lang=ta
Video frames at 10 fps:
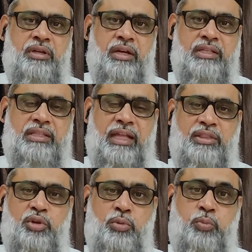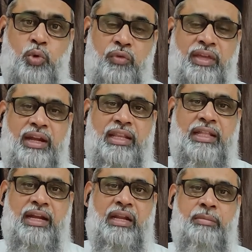நீங்கள் இஸ்லாத்துக்கு போவீர்கள்
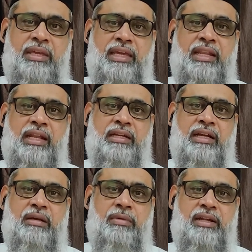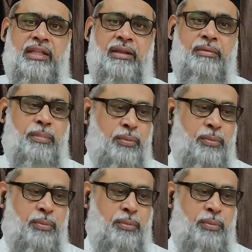என்கிற நம்பிக்கையை நான் இழக்க மாட்டேன்